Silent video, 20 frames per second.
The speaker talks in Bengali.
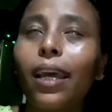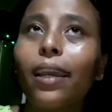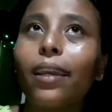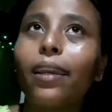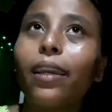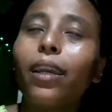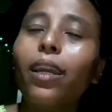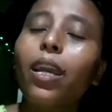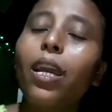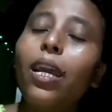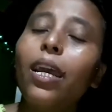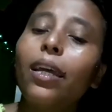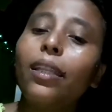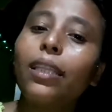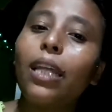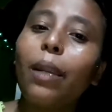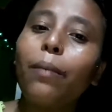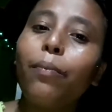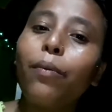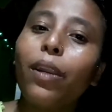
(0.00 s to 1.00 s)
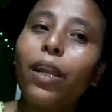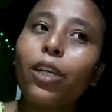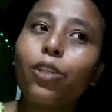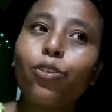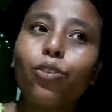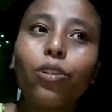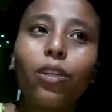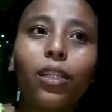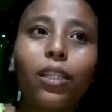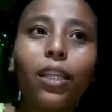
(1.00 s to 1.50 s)
থাকে তারপর
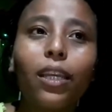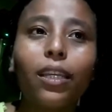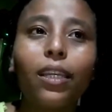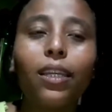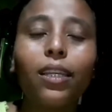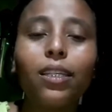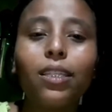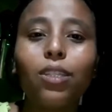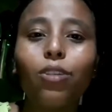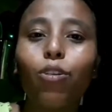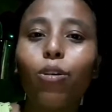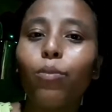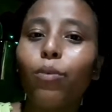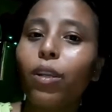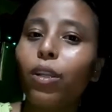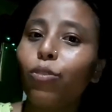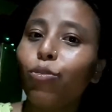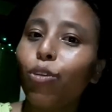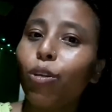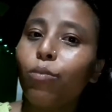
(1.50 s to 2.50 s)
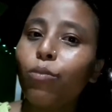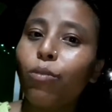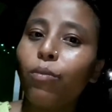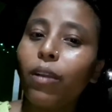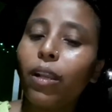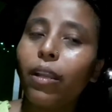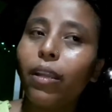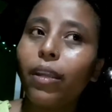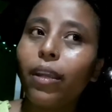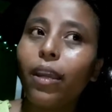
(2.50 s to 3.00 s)
একজনকে দেখিয়েছি ও বলে তোর
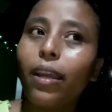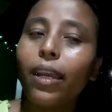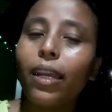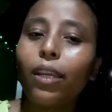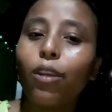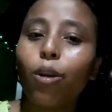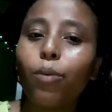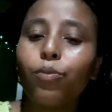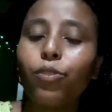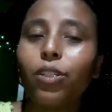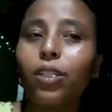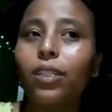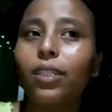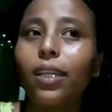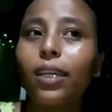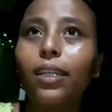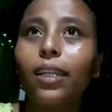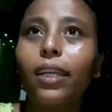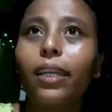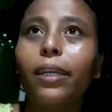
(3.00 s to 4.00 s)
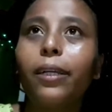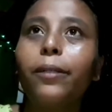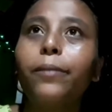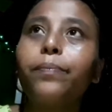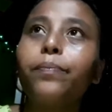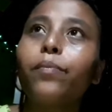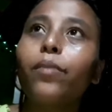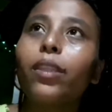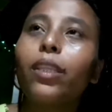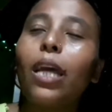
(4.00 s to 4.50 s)
মোবাইলে এই অপশানটাই নেই
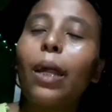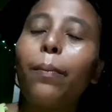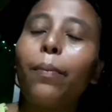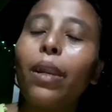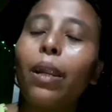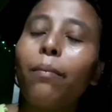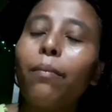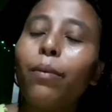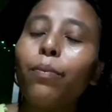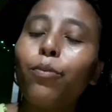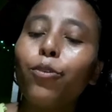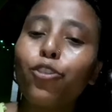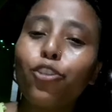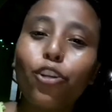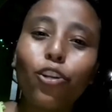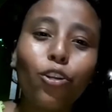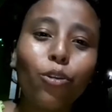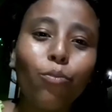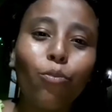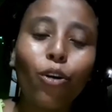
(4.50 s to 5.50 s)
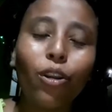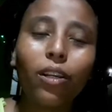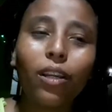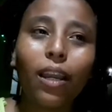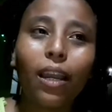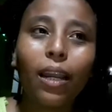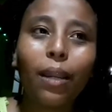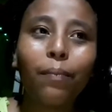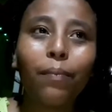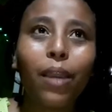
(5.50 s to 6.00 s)
তারপর আমার প্রচণ্ড মন
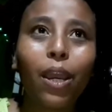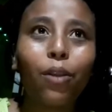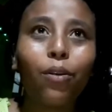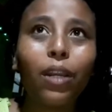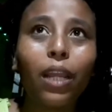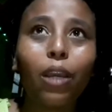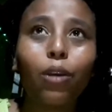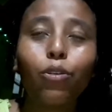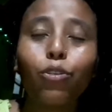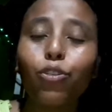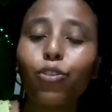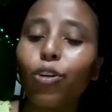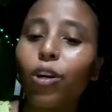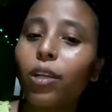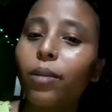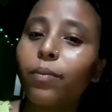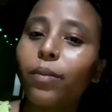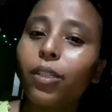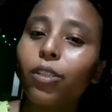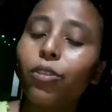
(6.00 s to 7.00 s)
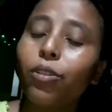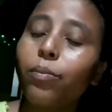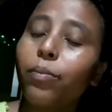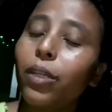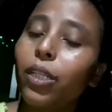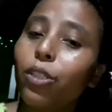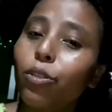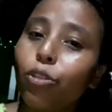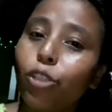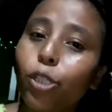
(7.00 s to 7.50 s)
খারাপ কারণ এখন শর্ট
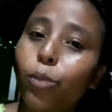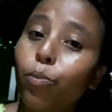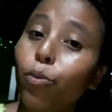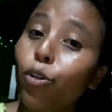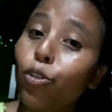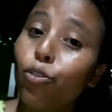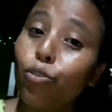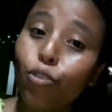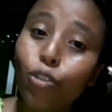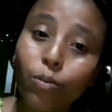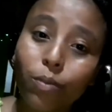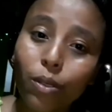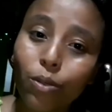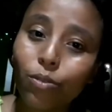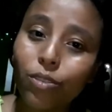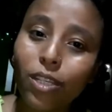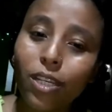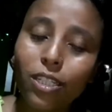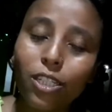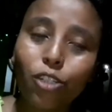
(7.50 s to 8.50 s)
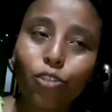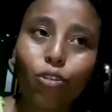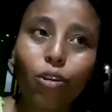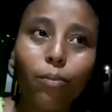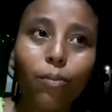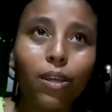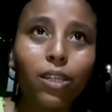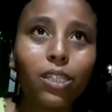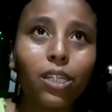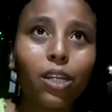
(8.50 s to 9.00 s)
ভিডিওতে প্রচুর ভিউজ আসে
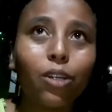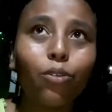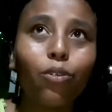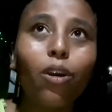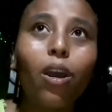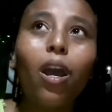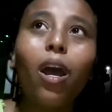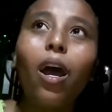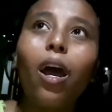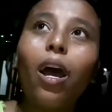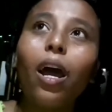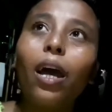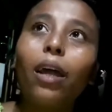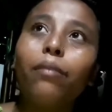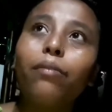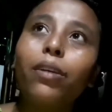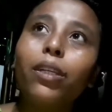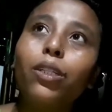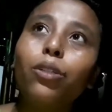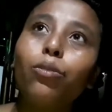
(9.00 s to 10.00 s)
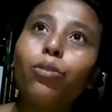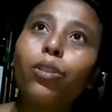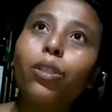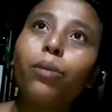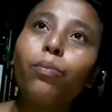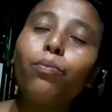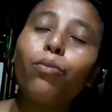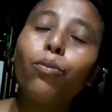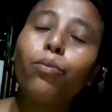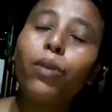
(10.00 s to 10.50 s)
সবাই জানো আর ভিডিওতে
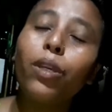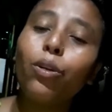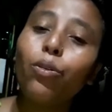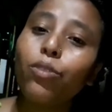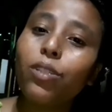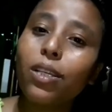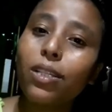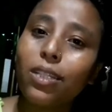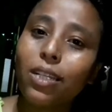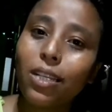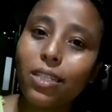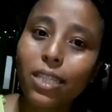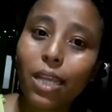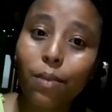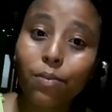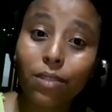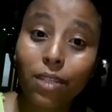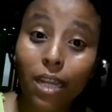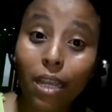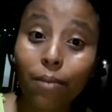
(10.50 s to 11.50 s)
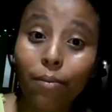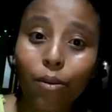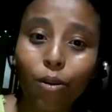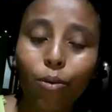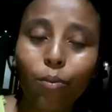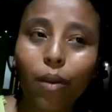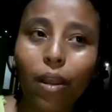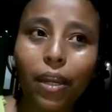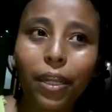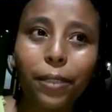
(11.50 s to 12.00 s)
ভিউজ আসলে
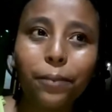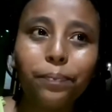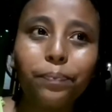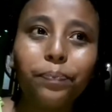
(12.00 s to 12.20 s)
সাবস্ক্রাইবারও বাড়ে